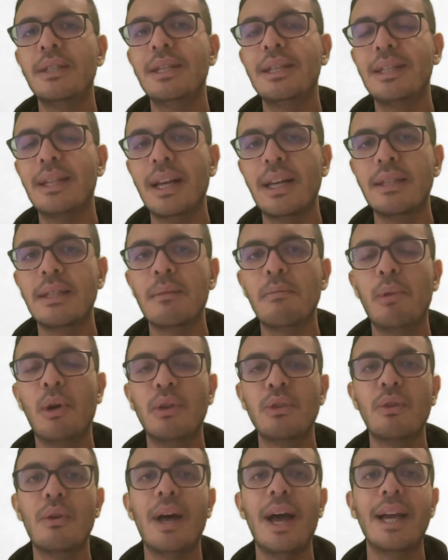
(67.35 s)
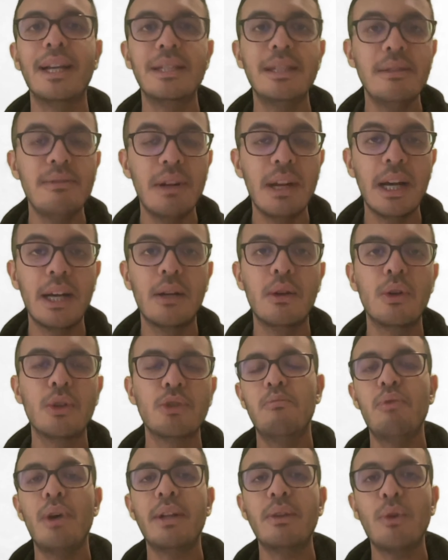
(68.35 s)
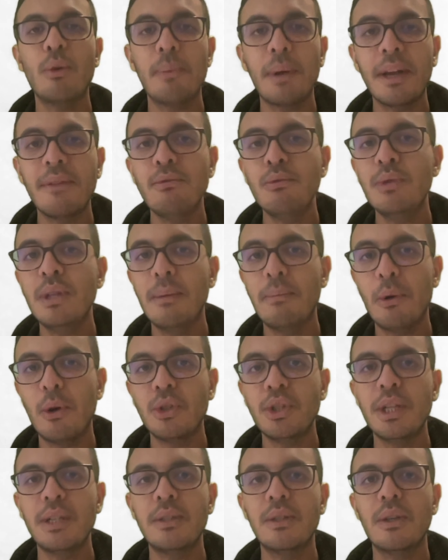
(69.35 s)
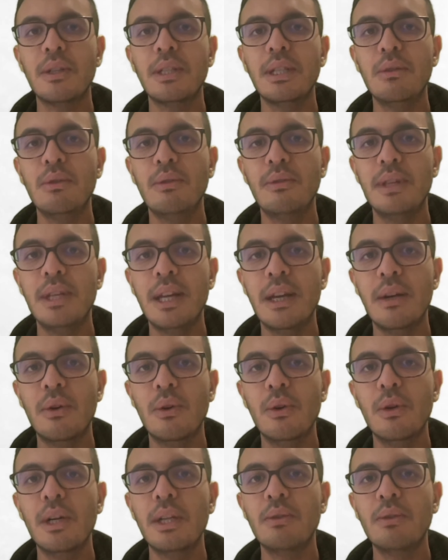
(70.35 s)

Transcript: c'est très important, à activer la cloche pour être prévenu des prochaines sorties de vidéos.